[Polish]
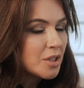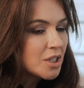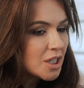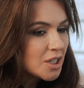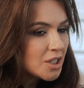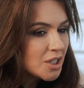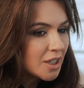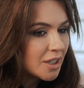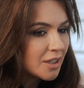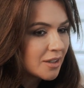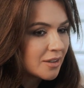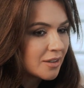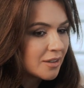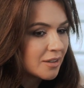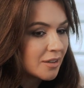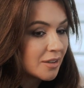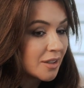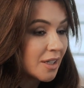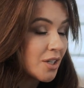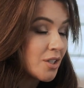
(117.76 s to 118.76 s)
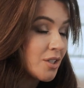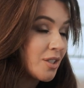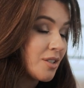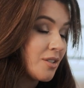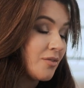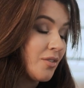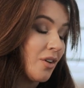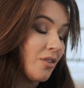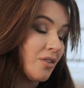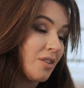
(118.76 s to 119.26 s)
Myślę, że e, każdy
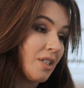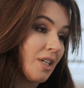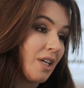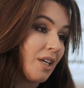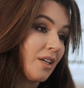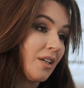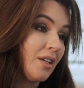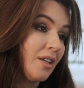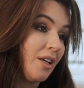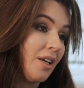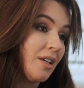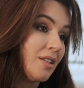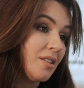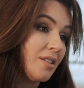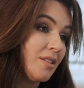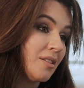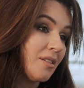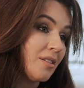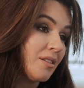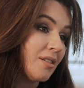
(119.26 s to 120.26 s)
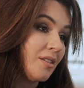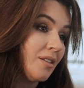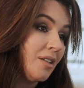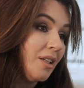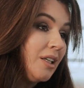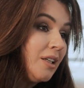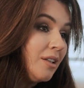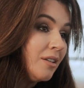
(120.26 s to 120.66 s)
związek jest e,